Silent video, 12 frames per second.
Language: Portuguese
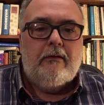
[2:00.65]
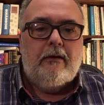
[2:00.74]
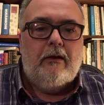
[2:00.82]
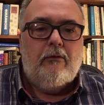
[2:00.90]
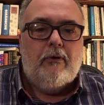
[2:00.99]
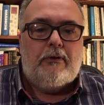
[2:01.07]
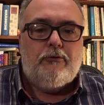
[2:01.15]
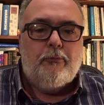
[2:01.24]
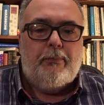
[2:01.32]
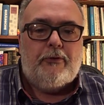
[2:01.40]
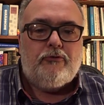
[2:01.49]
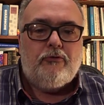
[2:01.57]
Enquanto
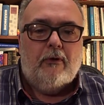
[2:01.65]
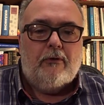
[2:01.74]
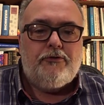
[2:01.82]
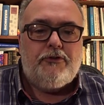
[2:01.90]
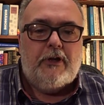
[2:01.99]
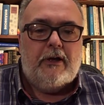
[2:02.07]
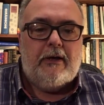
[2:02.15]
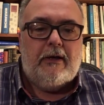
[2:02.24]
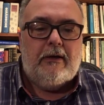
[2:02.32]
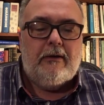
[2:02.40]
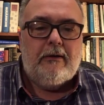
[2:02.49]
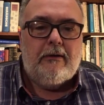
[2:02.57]
o pessoal
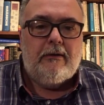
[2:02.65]
chega,